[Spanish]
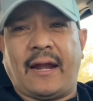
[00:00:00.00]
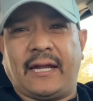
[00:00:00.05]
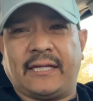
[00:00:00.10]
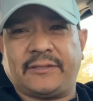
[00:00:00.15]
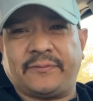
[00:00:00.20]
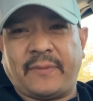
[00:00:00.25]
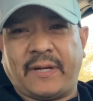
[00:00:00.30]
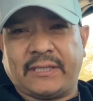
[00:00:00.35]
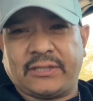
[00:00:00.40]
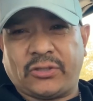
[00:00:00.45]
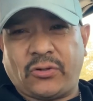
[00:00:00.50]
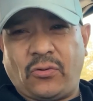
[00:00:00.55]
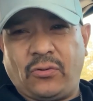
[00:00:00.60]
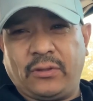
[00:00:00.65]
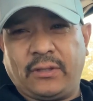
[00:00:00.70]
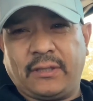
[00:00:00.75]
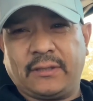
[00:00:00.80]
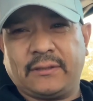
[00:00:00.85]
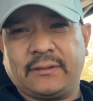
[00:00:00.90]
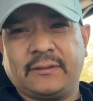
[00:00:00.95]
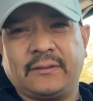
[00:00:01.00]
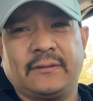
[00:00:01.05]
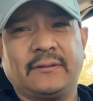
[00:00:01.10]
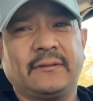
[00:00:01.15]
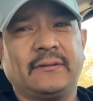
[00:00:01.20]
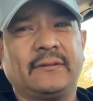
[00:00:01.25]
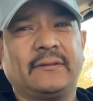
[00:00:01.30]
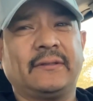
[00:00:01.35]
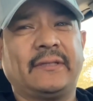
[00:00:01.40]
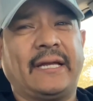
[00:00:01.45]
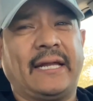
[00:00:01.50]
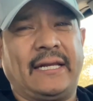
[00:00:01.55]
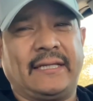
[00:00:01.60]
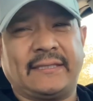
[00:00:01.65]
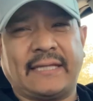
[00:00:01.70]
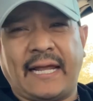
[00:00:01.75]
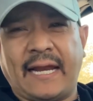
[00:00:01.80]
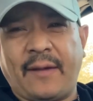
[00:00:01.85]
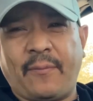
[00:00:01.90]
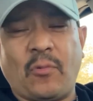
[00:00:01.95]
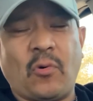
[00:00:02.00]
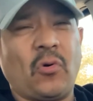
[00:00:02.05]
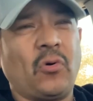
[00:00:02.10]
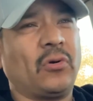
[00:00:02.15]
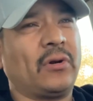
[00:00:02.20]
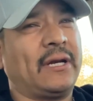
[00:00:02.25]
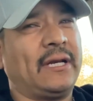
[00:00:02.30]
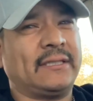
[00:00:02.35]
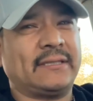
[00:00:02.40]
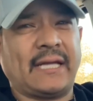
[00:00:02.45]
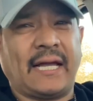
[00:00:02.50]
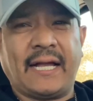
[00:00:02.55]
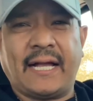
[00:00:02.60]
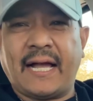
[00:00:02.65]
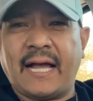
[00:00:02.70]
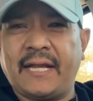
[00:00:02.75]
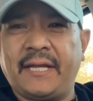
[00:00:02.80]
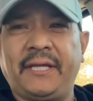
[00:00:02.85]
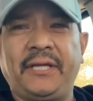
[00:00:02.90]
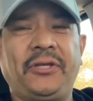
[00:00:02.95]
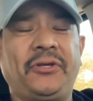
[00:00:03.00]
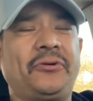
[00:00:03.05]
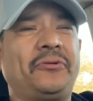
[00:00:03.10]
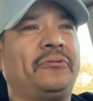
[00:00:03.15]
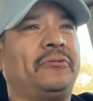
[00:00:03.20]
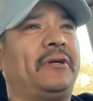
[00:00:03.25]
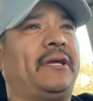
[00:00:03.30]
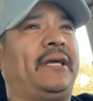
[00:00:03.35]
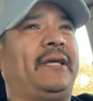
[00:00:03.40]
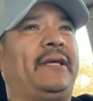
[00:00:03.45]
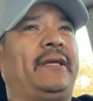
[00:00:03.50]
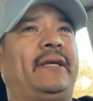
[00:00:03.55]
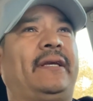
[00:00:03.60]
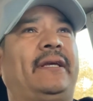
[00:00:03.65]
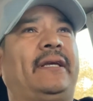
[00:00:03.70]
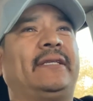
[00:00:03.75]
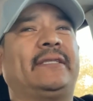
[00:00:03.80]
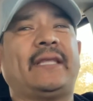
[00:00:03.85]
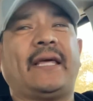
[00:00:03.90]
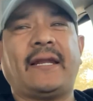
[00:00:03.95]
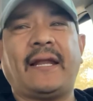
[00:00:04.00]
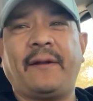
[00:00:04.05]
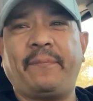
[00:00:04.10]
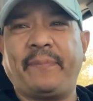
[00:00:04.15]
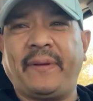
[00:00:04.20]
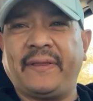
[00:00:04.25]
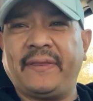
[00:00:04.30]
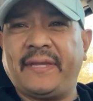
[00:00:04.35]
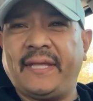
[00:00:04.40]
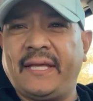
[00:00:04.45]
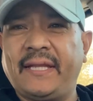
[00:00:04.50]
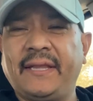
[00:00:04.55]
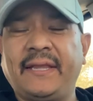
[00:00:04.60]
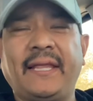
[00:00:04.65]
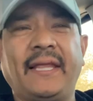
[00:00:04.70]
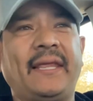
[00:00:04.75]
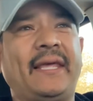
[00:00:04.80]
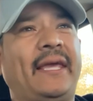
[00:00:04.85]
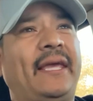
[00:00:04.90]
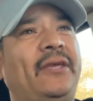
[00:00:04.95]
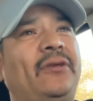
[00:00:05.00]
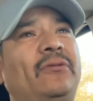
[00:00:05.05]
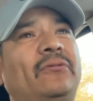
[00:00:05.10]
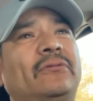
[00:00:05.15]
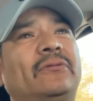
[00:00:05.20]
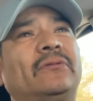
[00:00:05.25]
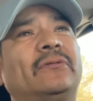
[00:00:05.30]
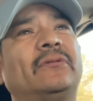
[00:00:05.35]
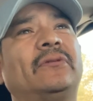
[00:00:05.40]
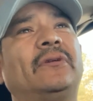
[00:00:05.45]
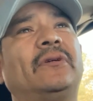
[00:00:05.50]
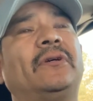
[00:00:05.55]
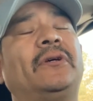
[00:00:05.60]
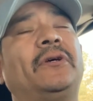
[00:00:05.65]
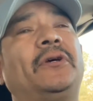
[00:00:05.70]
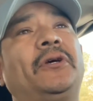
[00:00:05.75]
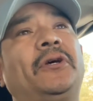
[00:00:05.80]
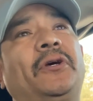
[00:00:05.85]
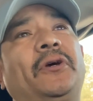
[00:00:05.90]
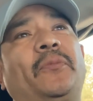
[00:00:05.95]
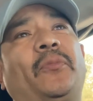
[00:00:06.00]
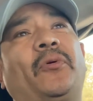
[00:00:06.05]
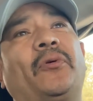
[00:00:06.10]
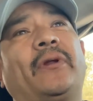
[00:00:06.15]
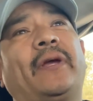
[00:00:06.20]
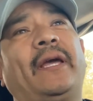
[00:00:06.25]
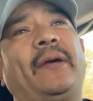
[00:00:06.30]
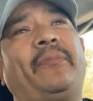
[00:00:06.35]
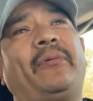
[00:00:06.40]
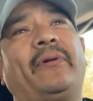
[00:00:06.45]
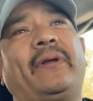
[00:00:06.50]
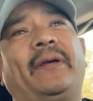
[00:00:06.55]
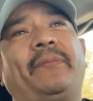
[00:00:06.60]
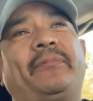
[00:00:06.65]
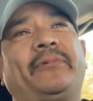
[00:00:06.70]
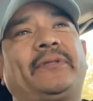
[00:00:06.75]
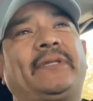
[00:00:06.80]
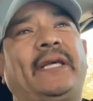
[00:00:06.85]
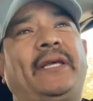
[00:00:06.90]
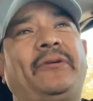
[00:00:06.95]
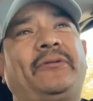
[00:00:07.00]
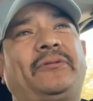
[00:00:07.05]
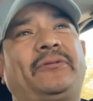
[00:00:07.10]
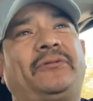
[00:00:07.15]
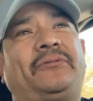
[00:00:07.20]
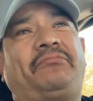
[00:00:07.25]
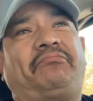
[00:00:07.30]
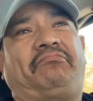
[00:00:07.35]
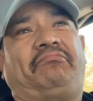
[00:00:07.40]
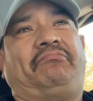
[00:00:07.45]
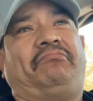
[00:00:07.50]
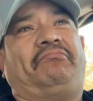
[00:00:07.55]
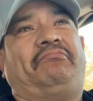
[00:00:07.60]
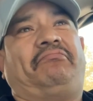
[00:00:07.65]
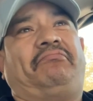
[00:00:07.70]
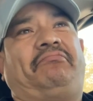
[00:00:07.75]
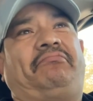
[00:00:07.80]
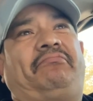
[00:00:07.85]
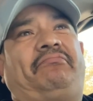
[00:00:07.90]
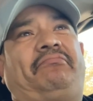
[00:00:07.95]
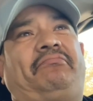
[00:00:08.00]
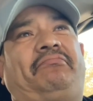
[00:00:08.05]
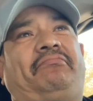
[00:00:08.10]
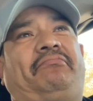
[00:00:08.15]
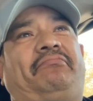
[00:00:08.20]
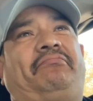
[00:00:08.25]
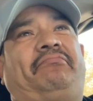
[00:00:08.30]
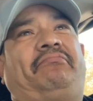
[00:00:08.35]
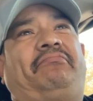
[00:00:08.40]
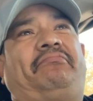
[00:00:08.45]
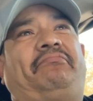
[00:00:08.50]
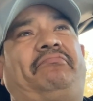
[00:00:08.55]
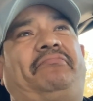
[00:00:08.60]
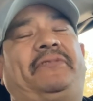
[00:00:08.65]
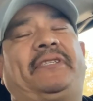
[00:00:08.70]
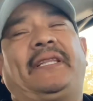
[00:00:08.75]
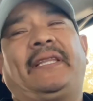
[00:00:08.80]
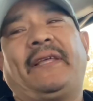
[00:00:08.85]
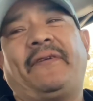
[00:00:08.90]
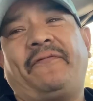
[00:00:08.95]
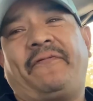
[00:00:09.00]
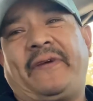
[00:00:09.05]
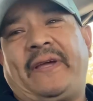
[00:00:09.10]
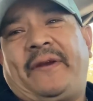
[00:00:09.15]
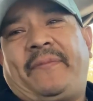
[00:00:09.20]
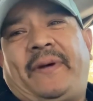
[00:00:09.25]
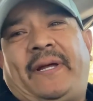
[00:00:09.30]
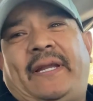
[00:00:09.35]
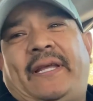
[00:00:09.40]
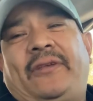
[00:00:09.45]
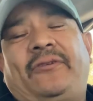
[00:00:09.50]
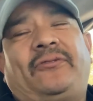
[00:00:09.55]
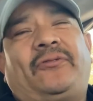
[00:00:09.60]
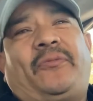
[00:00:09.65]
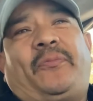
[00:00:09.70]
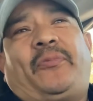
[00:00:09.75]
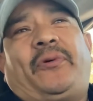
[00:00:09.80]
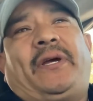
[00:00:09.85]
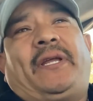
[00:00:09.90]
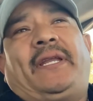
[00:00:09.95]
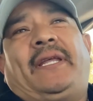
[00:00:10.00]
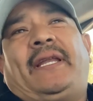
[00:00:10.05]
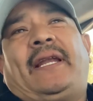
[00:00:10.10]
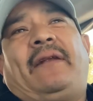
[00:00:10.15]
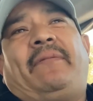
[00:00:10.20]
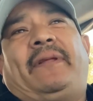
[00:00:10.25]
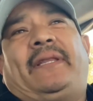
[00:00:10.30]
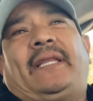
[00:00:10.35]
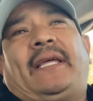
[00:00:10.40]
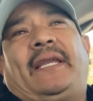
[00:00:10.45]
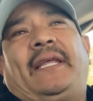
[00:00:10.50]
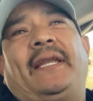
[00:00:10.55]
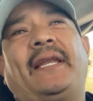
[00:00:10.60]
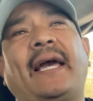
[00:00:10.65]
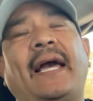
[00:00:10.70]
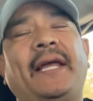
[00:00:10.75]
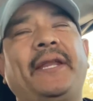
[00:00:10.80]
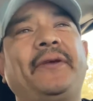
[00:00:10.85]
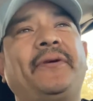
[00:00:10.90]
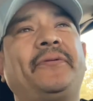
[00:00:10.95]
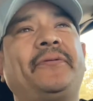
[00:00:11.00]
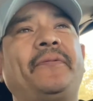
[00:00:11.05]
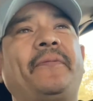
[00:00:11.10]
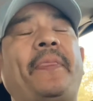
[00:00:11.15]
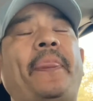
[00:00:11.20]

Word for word: las mascotas, que les dan amor, les dan cariño, que, que están al pendiente de ellos. ¿Por qué? Porque pues ellos se te enferman, ellos no pueden ir al veterinario,